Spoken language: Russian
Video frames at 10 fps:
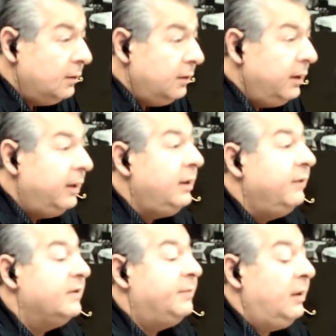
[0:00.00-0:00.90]
или не
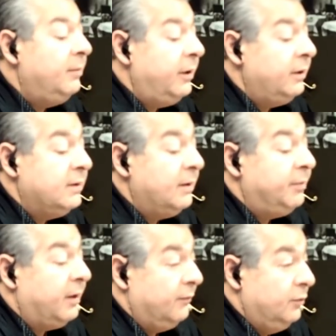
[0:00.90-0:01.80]
воспринимают за
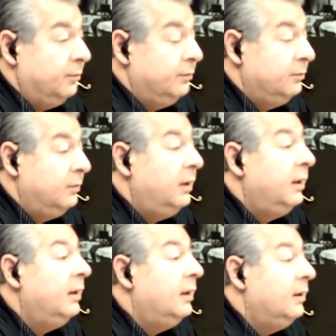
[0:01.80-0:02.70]
правду.
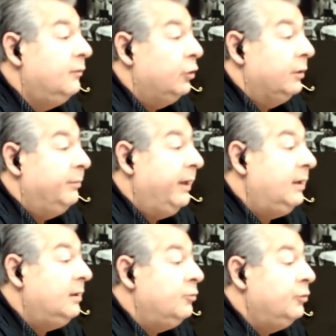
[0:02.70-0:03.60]
Вот.
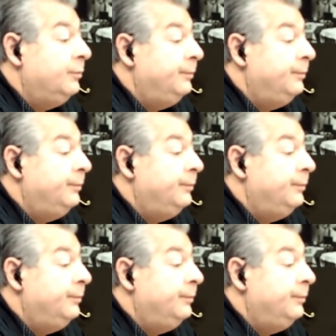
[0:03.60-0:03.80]
Поэтому,